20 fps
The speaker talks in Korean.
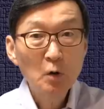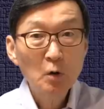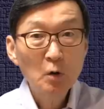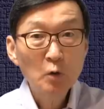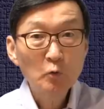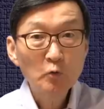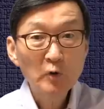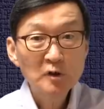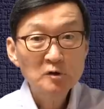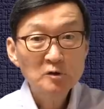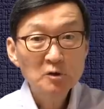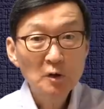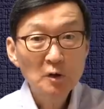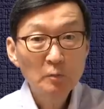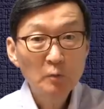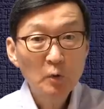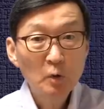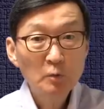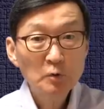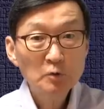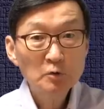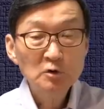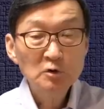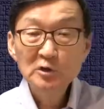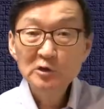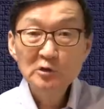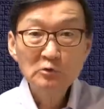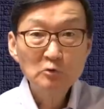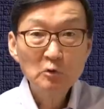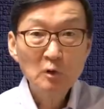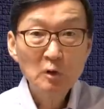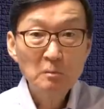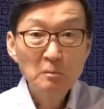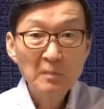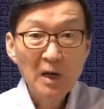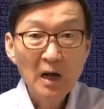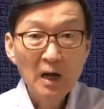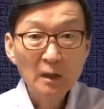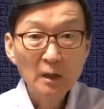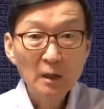어, 외신을 보면 10월
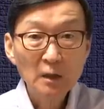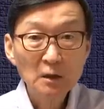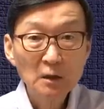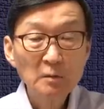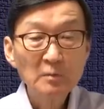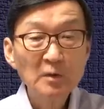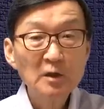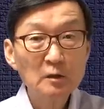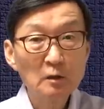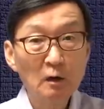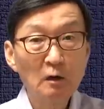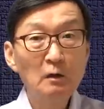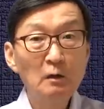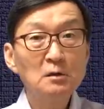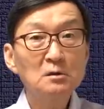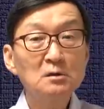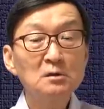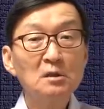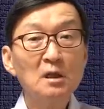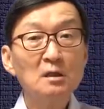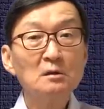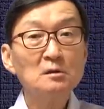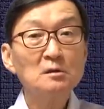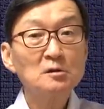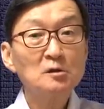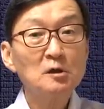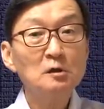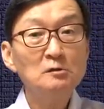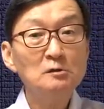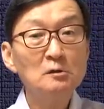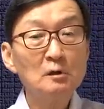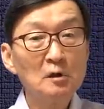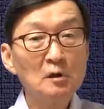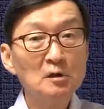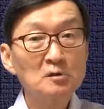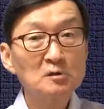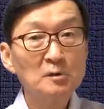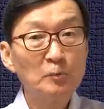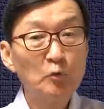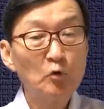말에 이미 10대를
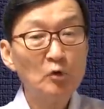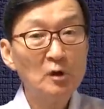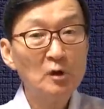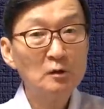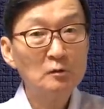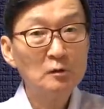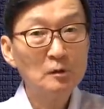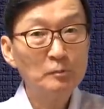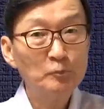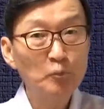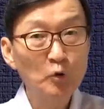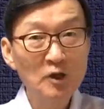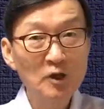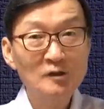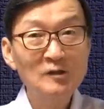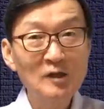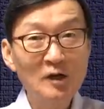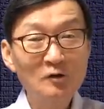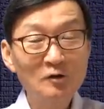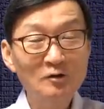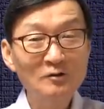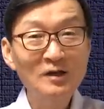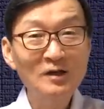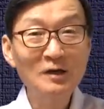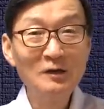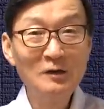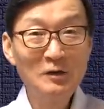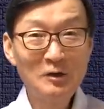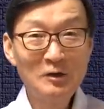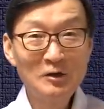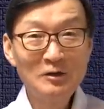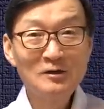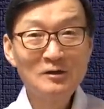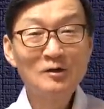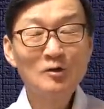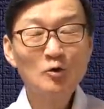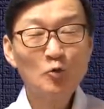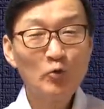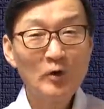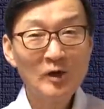선적해서 폴란드로 보냈다는 건데
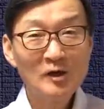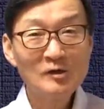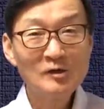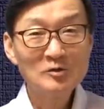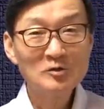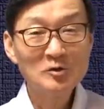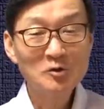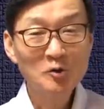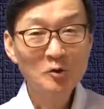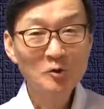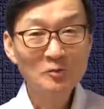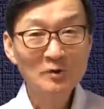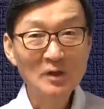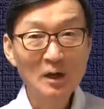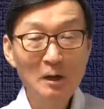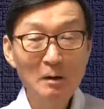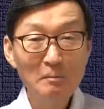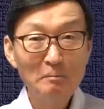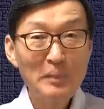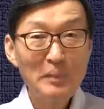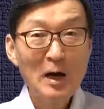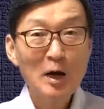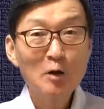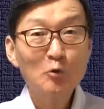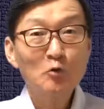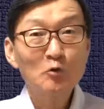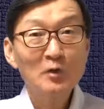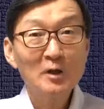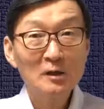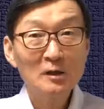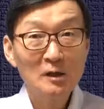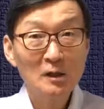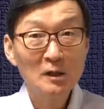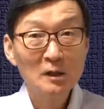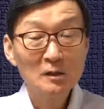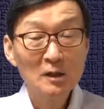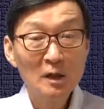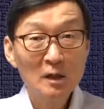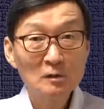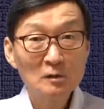이건 획기적인 겁니다. 8월에
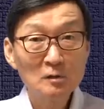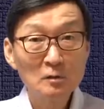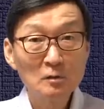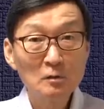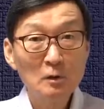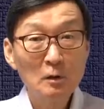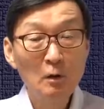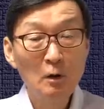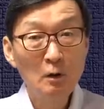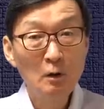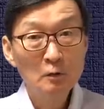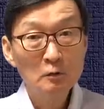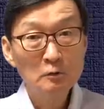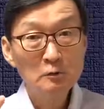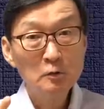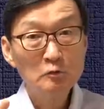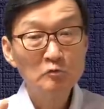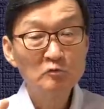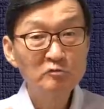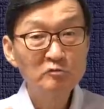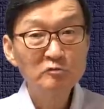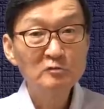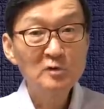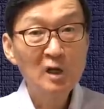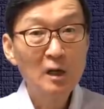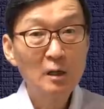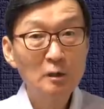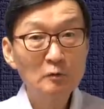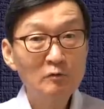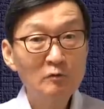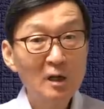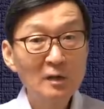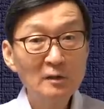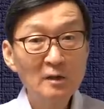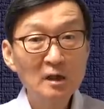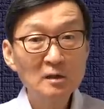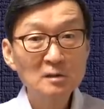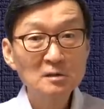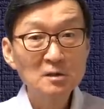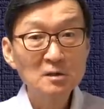계약했거든요. 근데 두 달도 안
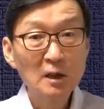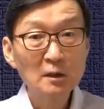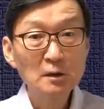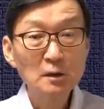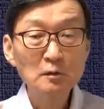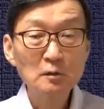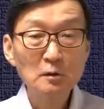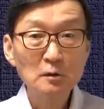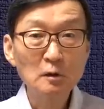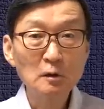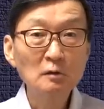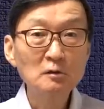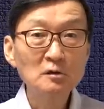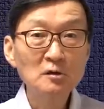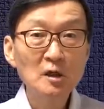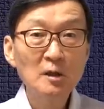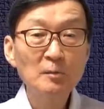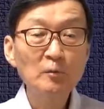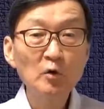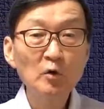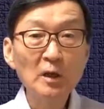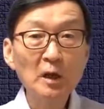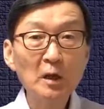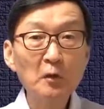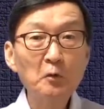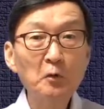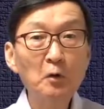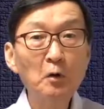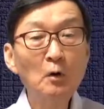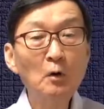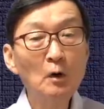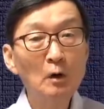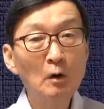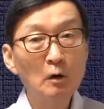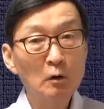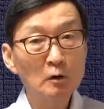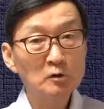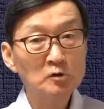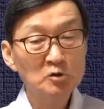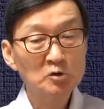되는 사이에 10대 보내고
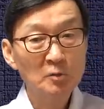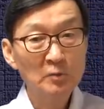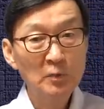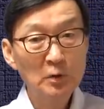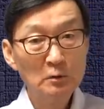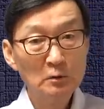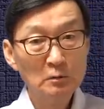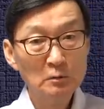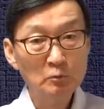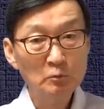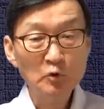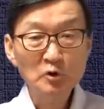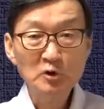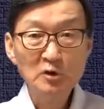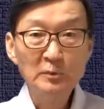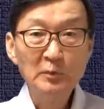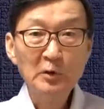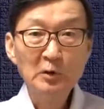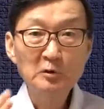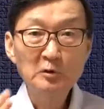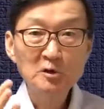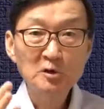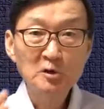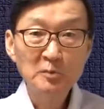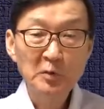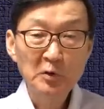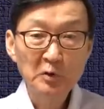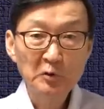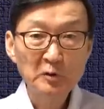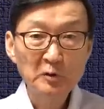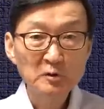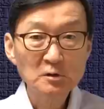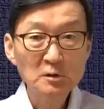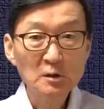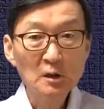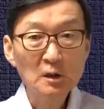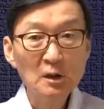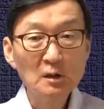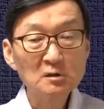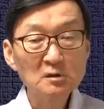어쩌면은 뭐 11월, 1 2월
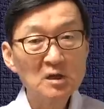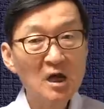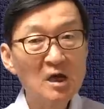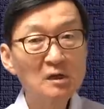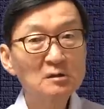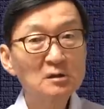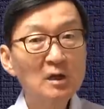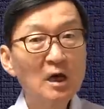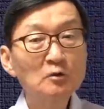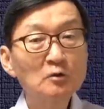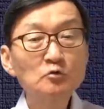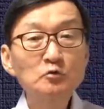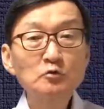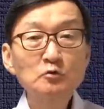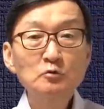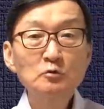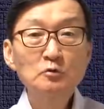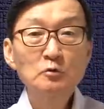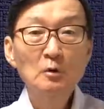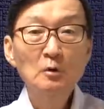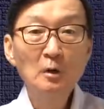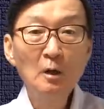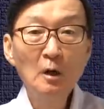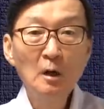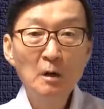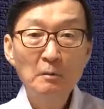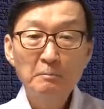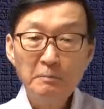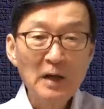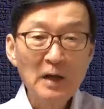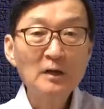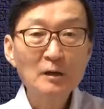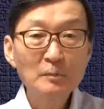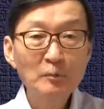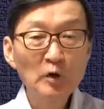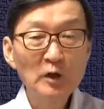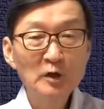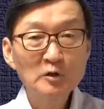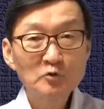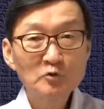있으니까 상당수를 빨리
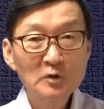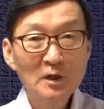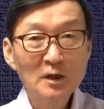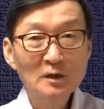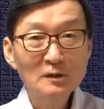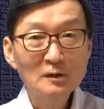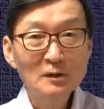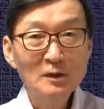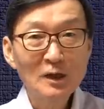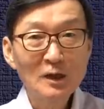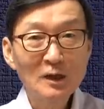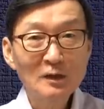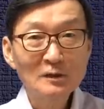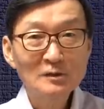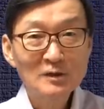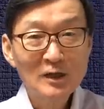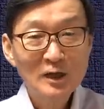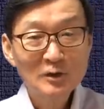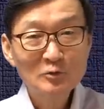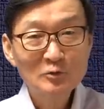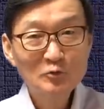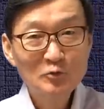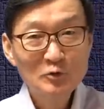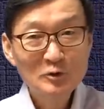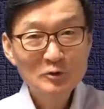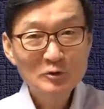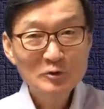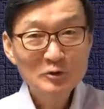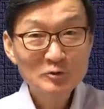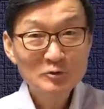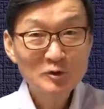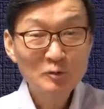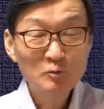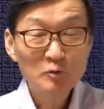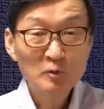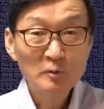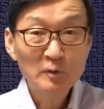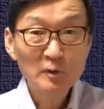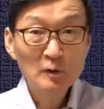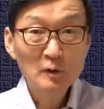보낼 수가 있는데 자 그럼 우리 스스로
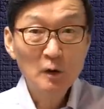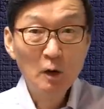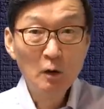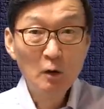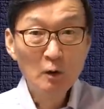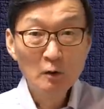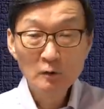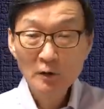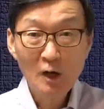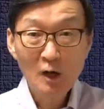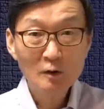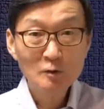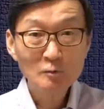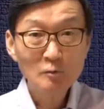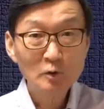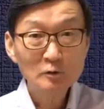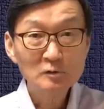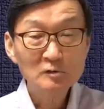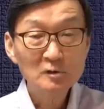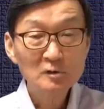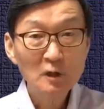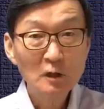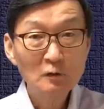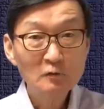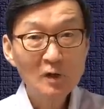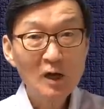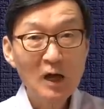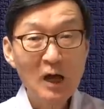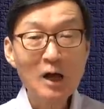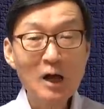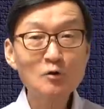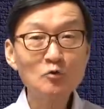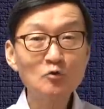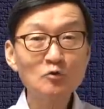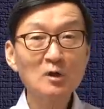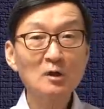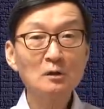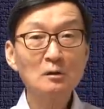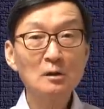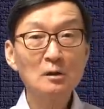물어보는 게 야 그러면 어떻게 우리
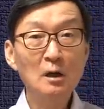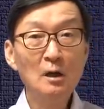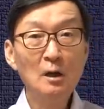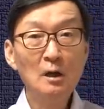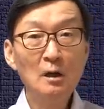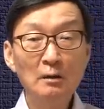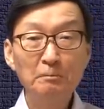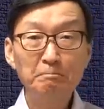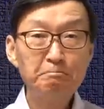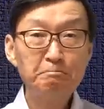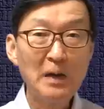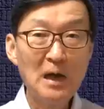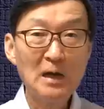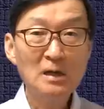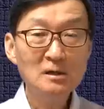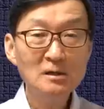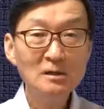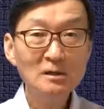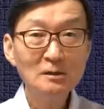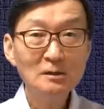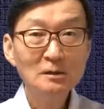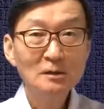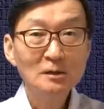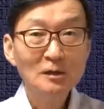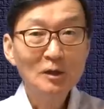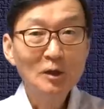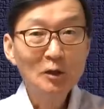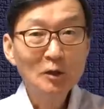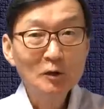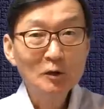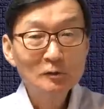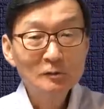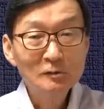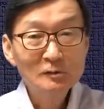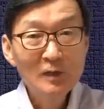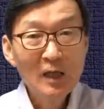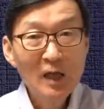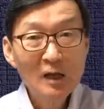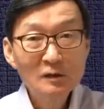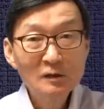한국이 이렇게 빨리 이
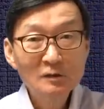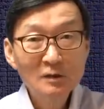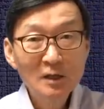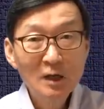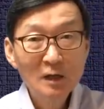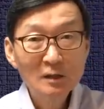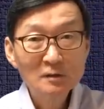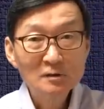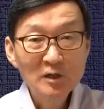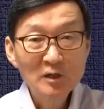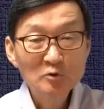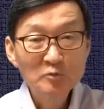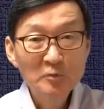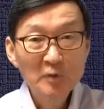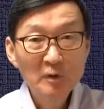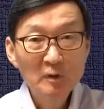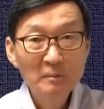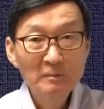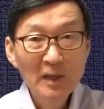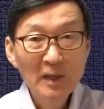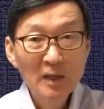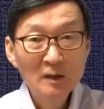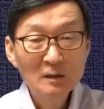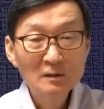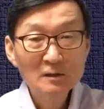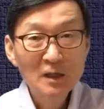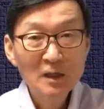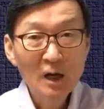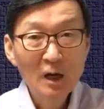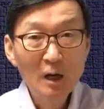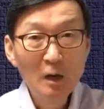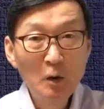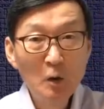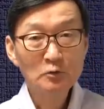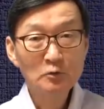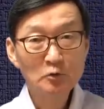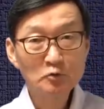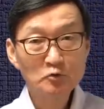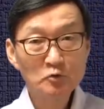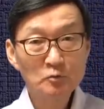탱크나 자주표를 맹기느냐
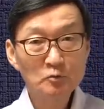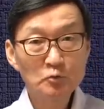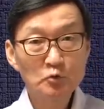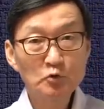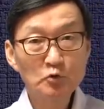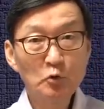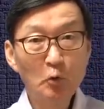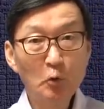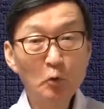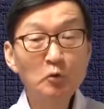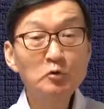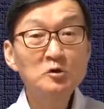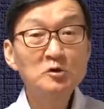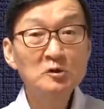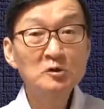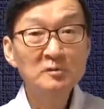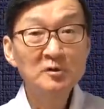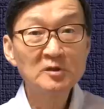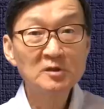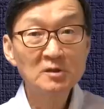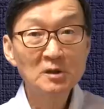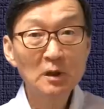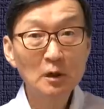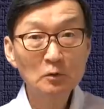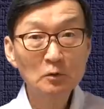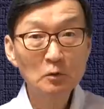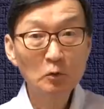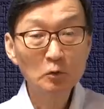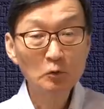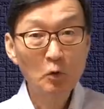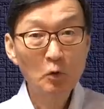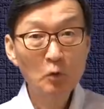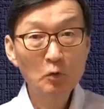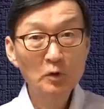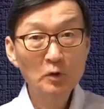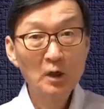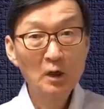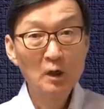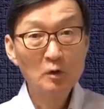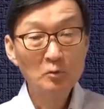요즘 주 52시간 노동
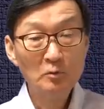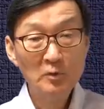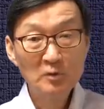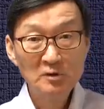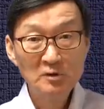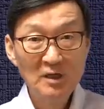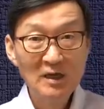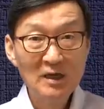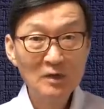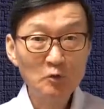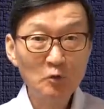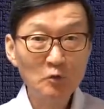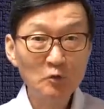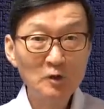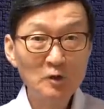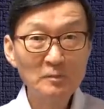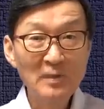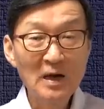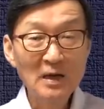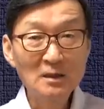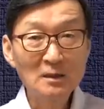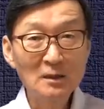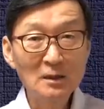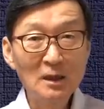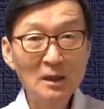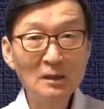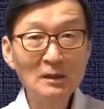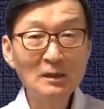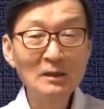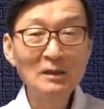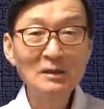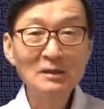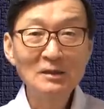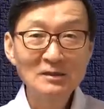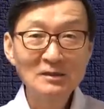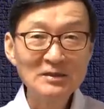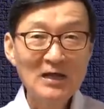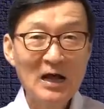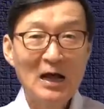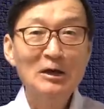그래갖고 뭐 제약 요인이 많은데
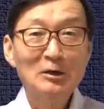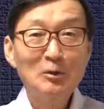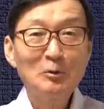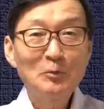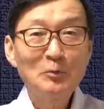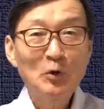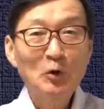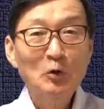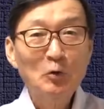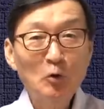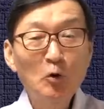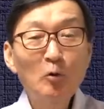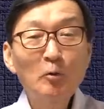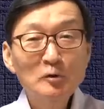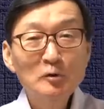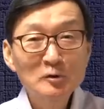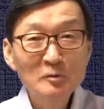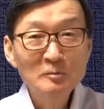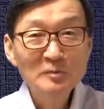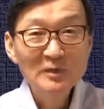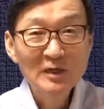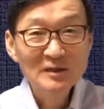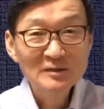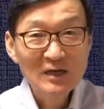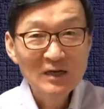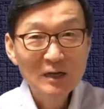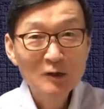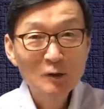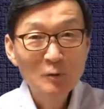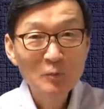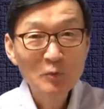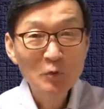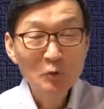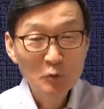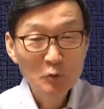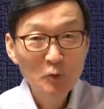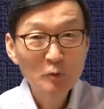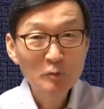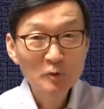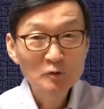산업용 로봇입니다 산업용
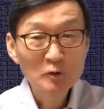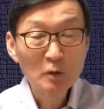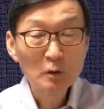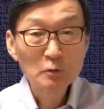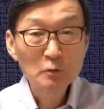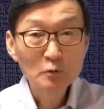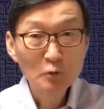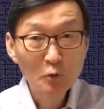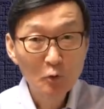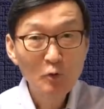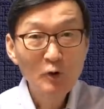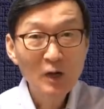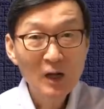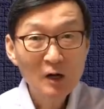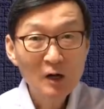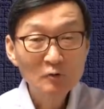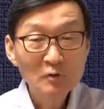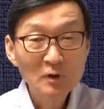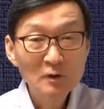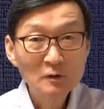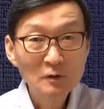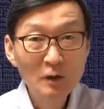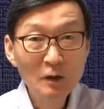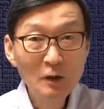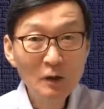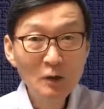로봇 놀랍게도